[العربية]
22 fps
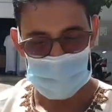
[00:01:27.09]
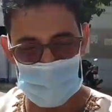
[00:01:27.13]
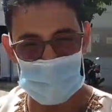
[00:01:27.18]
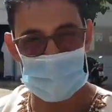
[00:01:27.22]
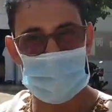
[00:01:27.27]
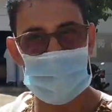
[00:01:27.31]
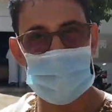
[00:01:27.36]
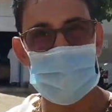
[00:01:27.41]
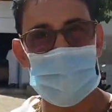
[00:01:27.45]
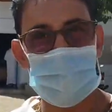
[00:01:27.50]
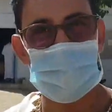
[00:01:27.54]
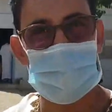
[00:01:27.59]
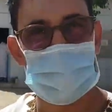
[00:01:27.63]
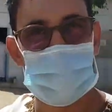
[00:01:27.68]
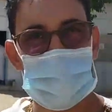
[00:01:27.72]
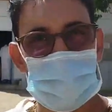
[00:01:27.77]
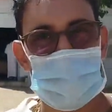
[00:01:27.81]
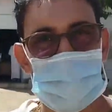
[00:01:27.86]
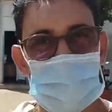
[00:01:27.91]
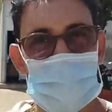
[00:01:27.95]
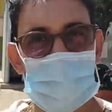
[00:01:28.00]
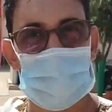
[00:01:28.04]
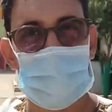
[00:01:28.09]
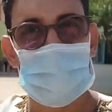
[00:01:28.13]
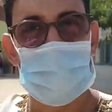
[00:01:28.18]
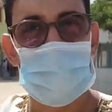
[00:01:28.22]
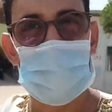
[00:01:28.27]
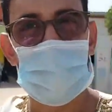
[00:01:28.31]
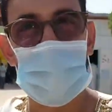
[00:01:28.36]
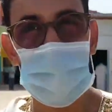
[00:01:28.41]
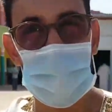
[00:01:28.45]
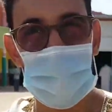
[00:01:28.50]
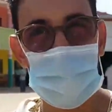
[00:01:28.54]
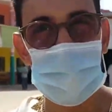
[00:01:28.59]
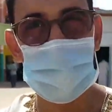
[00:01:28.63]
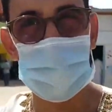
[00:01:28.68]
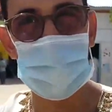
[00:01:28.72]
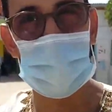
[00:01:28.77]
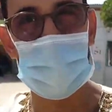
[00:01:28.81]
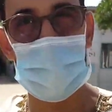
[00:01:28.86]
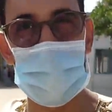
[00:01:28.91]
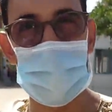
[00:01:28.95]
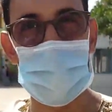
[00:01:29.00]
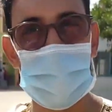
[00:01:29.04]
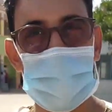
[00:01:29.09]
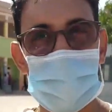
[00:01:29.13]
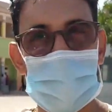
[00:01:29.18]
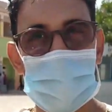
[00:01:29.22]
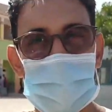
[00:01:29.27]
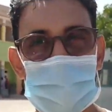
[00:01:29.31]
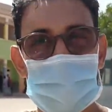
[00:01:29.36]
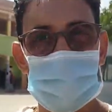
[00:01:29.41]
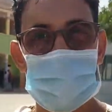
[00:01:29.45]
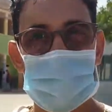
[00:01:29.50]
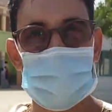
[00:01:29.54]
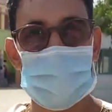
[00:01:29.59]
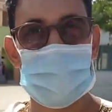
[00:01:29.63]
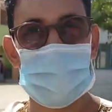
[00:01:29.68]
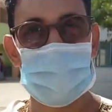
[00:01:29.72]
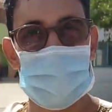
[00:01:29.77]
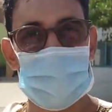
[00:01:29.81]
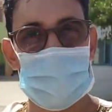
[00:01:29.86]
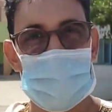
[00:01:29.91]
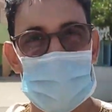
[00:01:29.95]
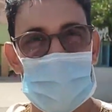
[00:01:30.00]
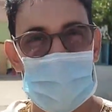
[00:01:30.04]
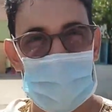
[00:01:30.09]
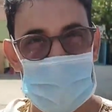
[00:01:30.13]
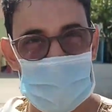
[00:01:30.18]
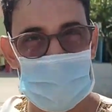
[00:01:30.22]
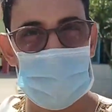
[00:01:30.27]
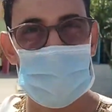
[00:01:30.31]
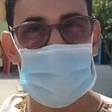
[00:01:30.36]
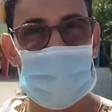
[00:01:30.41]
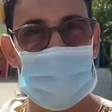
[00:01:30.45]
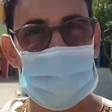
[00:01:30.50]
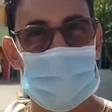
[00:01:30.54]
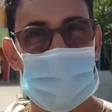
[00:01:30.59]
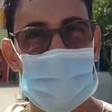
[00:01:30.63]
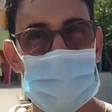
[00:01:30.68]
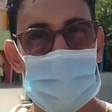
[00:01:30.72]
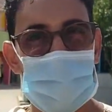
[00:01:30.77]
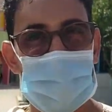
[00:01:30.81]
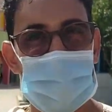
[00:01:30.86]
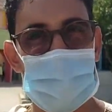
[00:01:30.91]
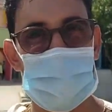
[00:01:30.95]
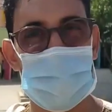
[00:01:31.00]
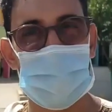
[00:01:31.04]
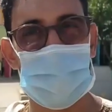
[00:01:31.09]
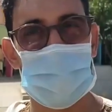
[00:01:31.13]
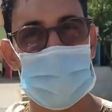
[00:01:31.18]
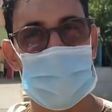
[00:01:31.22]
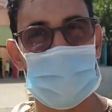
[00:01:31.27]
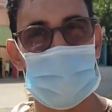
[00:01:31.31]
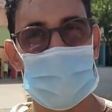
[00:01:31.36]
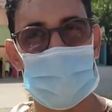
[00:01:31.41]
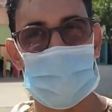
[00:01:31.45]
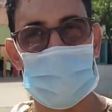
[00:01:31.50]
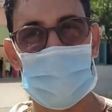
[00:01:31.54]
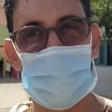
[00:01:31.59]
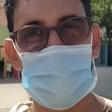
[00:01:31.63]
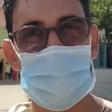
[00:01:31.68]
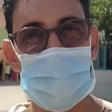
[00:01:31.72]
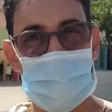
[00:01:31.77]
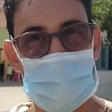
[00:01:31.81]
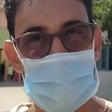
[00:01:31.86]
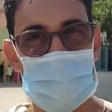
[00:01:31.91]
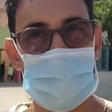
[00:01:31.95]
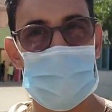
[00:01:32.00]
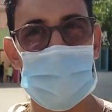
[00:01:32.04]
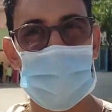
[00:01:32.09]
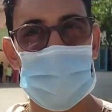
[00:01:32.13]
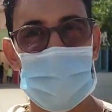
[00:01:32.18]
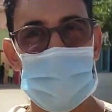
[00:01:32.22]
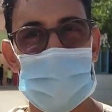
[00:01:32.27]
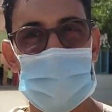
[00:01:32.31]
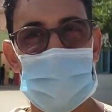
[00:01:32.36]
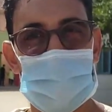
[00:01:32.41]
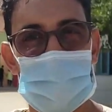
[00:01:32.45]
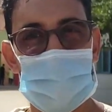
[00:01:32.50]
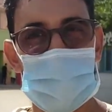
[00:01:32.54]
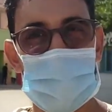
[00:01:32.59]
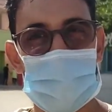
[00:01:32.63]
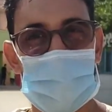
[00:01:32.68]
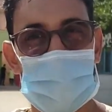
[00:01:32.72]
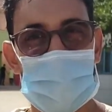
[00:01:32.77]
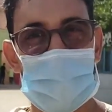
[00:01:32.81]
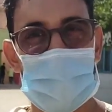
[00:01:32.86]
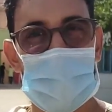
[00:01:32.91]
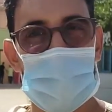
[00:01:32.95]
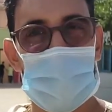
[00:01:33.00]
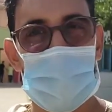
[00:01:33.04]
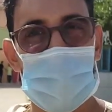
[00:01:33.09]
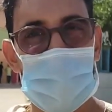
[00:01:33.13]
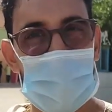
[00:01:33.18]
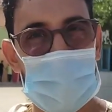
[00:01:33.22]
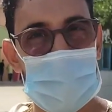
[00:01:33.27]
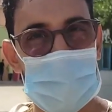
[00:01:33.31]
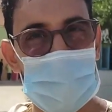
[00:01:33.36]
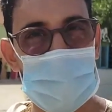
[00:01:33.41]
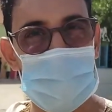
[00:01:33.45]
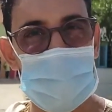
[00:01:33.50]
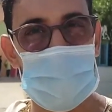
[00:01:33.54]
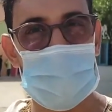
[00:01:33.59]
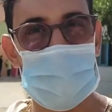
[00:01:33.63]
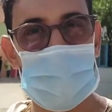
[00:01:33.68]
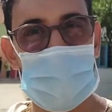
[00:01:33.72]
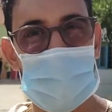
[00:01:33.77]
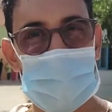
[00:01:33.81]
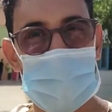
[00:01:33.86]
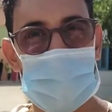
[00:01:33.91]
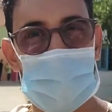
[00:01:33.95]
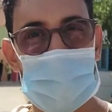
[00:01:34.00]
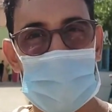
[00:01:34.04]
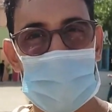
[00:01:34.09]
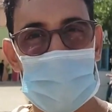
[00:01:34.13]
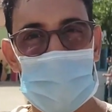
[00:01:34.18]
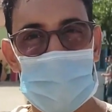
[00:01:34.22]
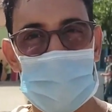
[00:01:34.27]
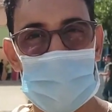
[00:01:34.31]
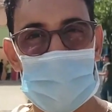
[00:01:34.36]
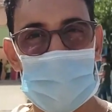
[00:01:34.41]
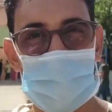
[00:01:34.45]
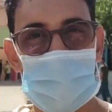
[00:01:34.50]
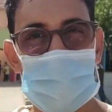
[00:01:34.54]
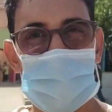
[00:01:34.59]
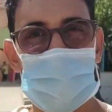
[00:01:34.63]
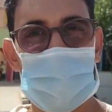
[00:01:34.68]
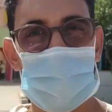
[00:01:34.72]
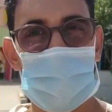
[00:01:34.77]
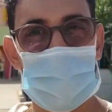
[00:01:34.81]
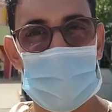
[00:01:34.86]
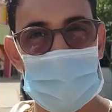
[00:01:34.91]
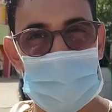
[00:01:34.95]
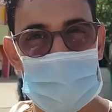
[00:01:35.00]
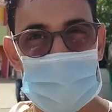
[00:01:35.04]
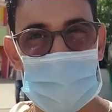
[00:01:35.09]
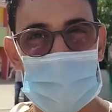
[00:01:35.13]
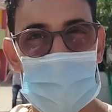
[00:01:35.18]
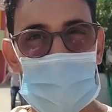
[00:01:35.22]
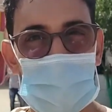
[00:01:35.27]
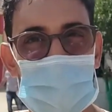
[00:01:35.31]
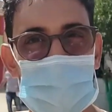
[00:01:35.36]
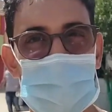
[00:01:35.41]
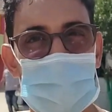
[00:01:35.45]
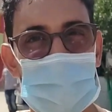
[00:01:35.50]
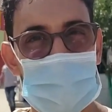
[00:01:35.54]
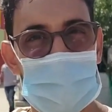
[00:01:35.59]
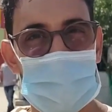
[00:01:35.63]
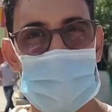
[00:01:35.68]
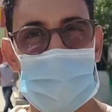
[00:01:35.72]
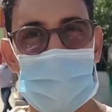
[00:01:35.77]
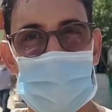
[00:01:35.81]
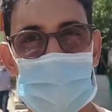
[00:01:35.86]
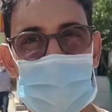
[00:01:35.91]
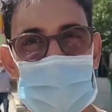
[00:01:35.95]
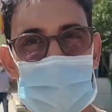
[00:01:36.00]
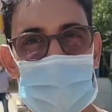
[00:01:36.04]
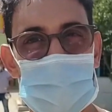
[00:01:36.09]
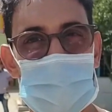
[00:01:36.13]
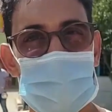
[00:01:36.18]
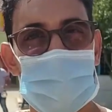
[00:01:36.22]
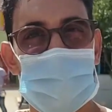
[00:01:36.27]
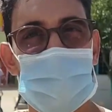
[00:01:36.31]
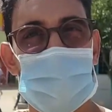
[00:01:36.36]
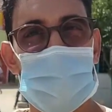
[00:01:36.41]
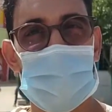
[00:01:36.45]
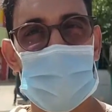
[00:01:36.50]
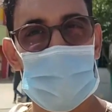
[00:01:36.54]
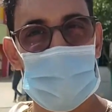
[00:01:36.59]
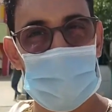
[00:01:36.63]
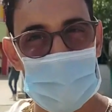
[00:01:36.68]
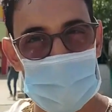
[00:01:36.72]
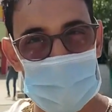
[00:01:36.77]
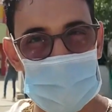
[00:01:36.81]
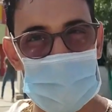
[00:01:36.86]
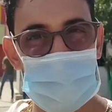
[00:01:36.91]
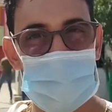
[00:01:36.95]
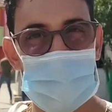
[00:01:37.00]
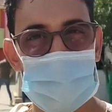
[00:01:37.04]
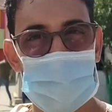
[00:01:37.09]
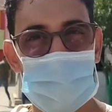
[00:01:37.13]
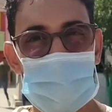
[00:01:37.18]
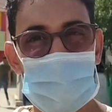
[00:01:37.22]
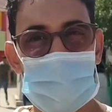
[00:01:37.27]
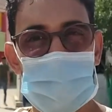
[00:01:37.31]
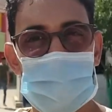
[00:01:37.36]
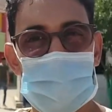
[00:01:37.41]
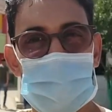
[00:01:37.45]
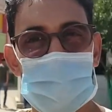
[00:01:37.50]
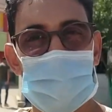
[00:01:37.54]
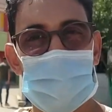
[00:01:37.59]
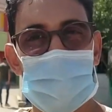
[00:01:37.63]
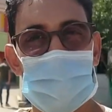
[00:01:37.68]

عليكم كشاب مغربي جيت نأدي بالواجب الوطني ديالي وجيت نصوت وادعو جميع المغاربه للالتحاق بمكاتب التصويت والتصويت